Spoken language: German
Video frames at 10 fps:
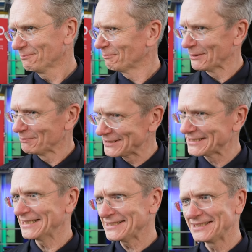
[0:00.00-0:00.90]
Man
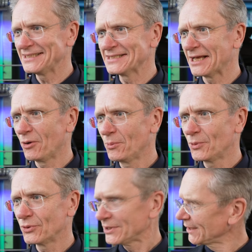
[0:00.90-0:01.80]
betritt diesen Raum
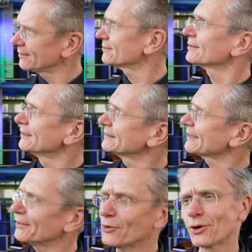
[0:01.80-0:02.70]
und denkt, es
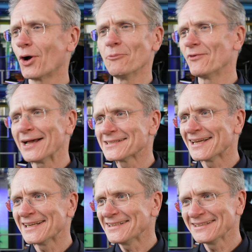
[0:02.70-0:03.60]
kann doch kaum wahr
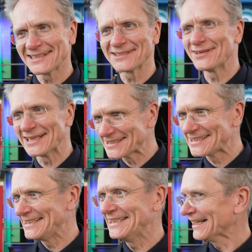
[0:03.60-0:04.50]
sein, dass wir jetzt
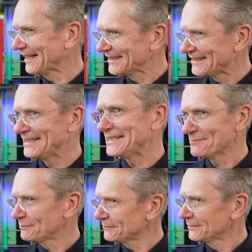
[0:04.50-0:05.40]
hier an
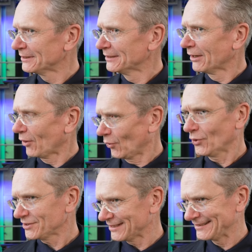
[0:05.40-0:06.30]
diesem
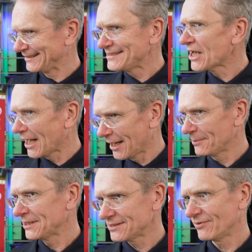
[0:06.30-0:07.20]
Ort, in dieser
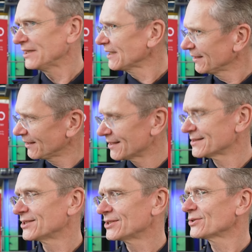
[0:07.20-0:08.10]
Arbeitswelt ein
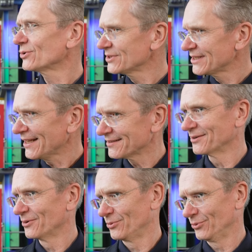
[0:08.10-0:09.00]
klassisches Konzert
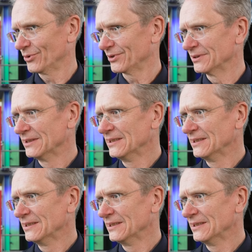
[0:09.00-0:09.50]
hören.